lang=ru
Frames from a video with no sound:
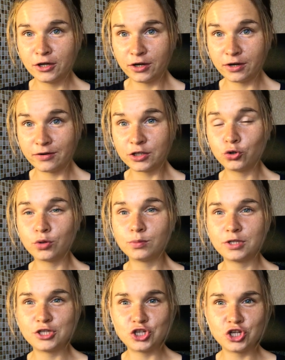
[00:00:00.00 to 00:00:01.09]
а, в котором
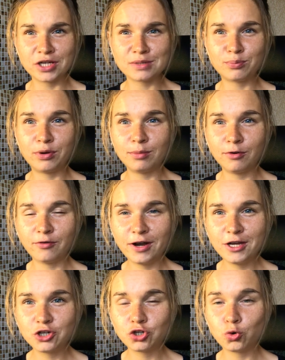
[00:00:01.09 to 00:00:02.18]
ты сейчас
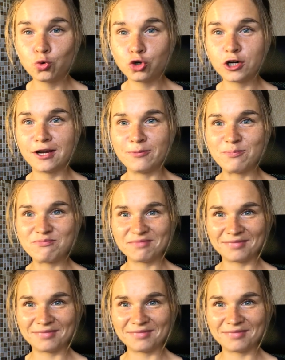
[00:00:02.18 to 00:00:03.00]
пребываешь, уже